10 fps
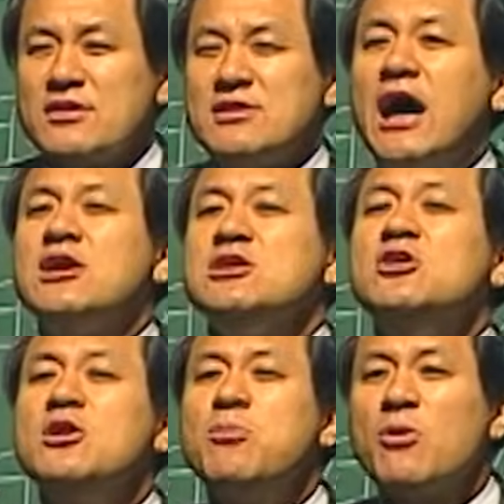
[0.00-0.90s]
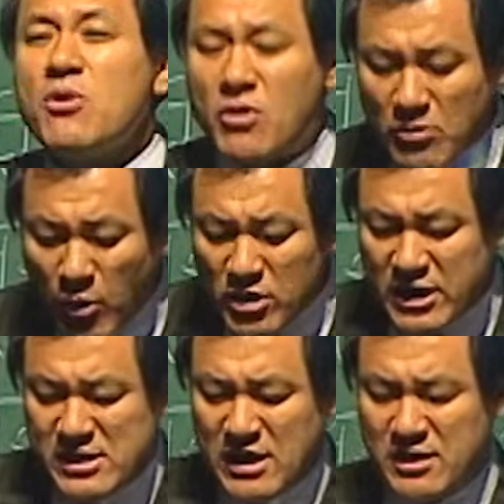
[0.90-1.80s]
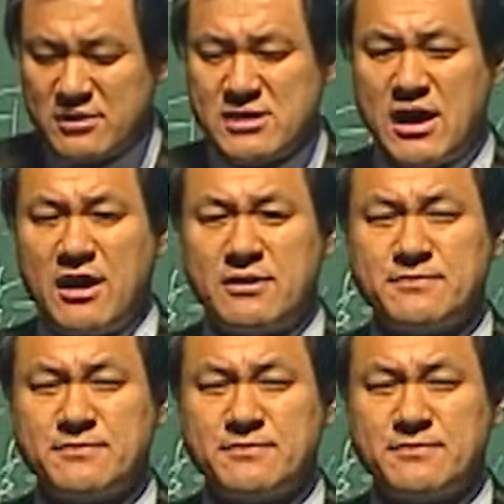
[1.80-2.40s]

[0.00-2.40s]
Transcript: 나는 이걸 보고 뭘 깨달았느냐?